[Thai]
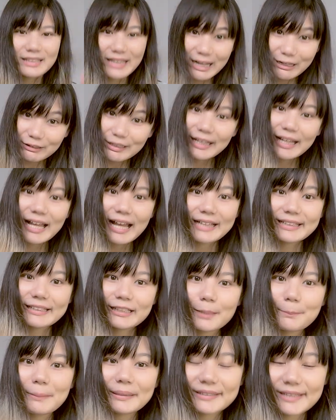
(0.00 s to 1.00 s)
เอาละค่ะ
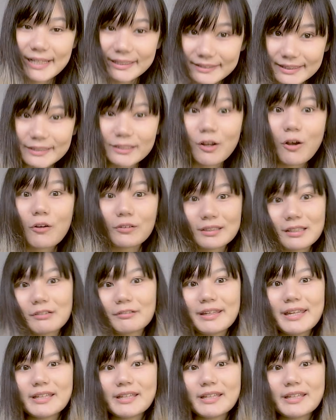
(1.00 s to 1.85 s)
นี่ก็เป็นเทคนิคของเรา